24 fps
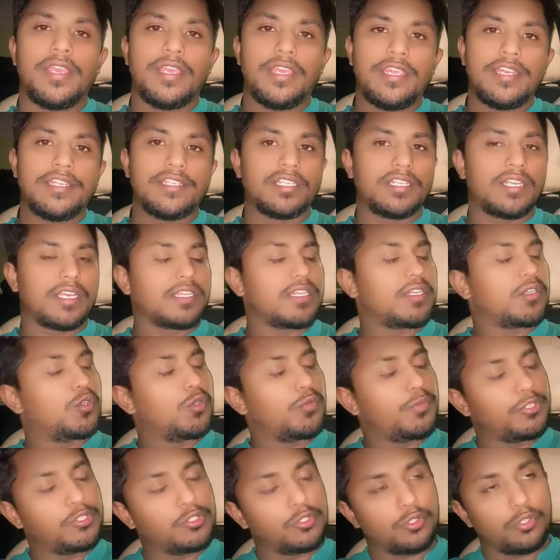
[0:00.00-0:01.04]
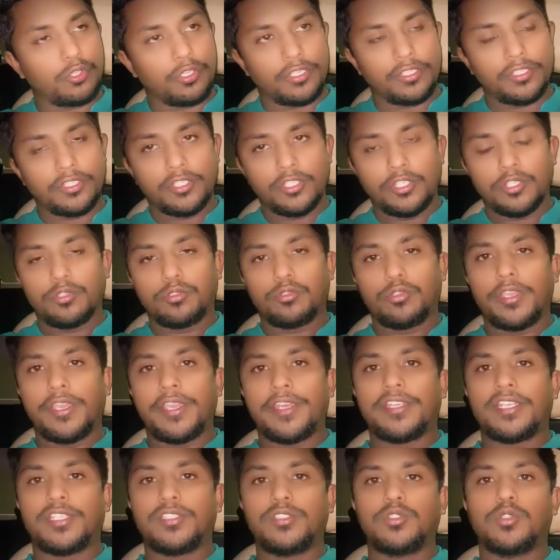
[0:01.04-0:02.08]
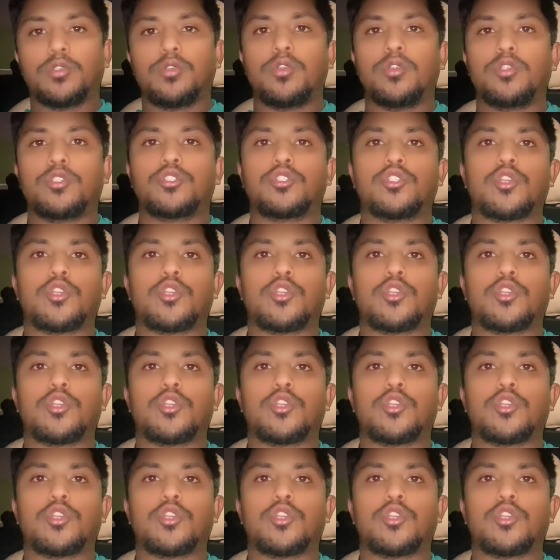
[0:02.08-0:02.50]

এটা রাখা খুবই জরুরি তো এটার জন্য